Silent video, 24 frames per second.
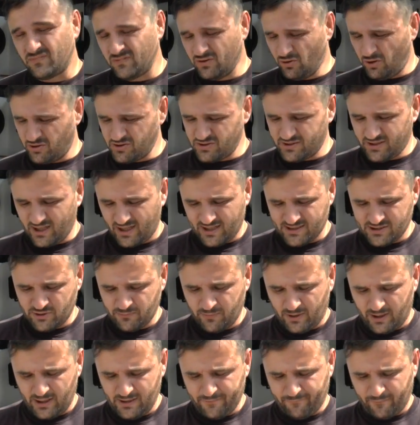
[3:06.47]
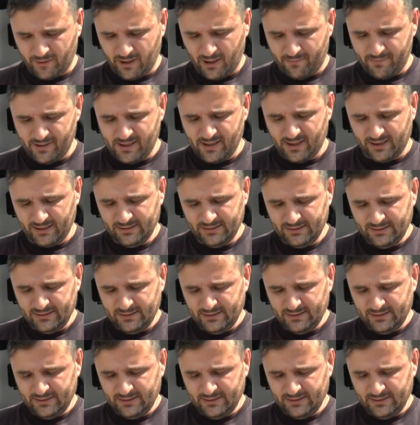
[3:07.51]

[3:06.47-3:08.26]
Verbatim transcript: Heutzutage hast du überall Feuermelder.